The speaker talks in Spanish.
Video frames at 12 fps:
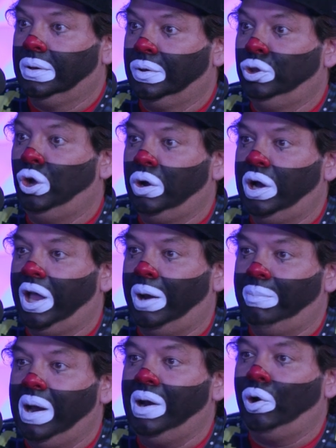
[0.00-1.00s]
Don
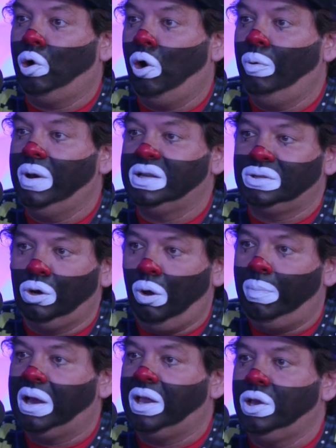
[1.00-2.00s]
Germán Robles lo
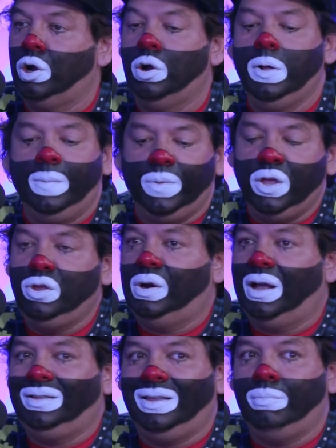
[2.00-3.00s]
maquilló y
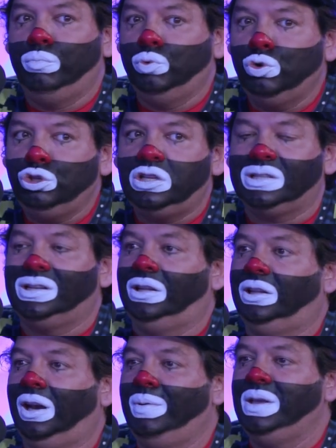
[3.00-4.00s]
durante muchas
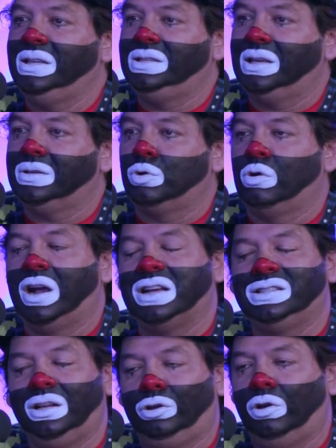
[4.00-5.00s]
entrevistas o
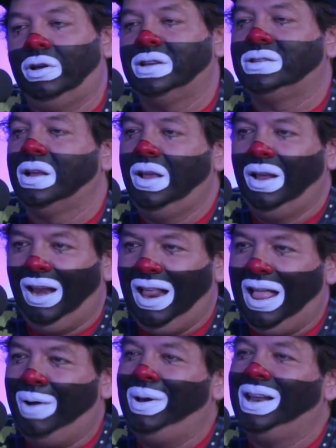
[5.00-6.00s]
casi todas
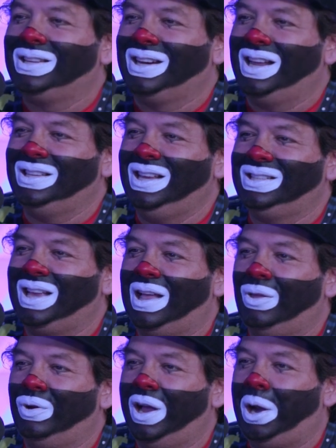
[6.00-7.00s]
le daba las gracias a
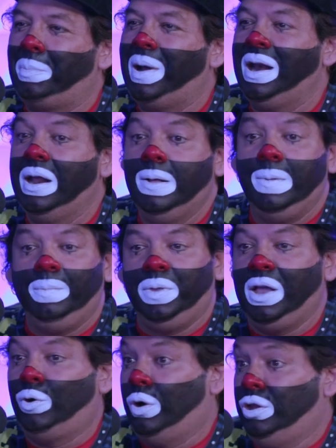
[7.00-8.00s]
don Germán.
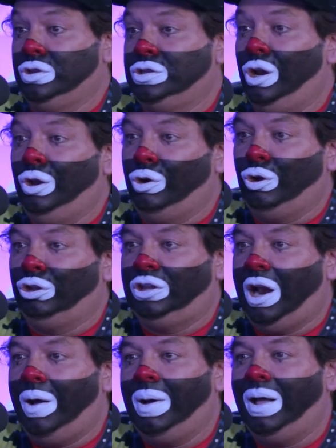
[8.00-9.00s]
Y cuando se lo
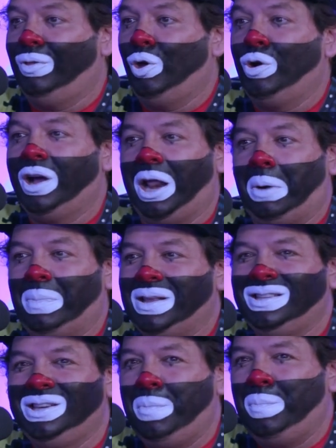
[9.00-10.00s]
encontraba, don
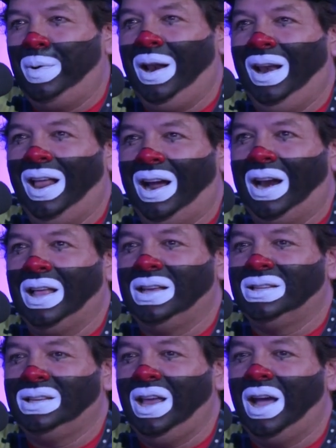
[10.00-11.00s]
Germán siempre le
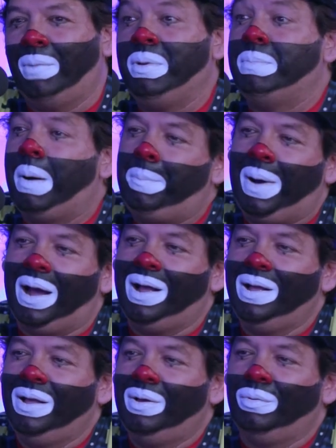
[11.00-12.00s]
agradecía a mi papá
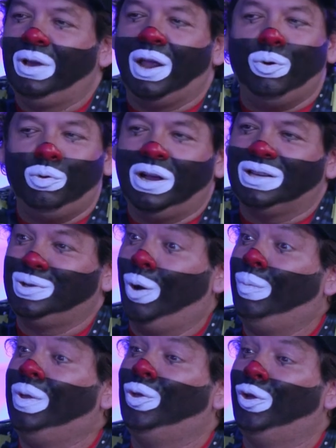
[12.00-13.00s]
que nunca se
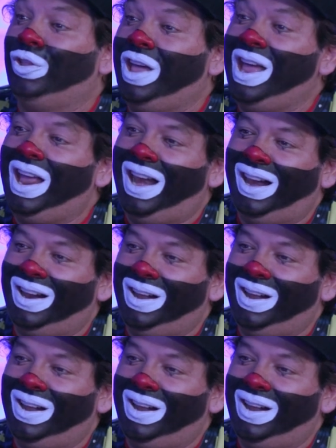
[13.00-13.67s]
olvidó de él.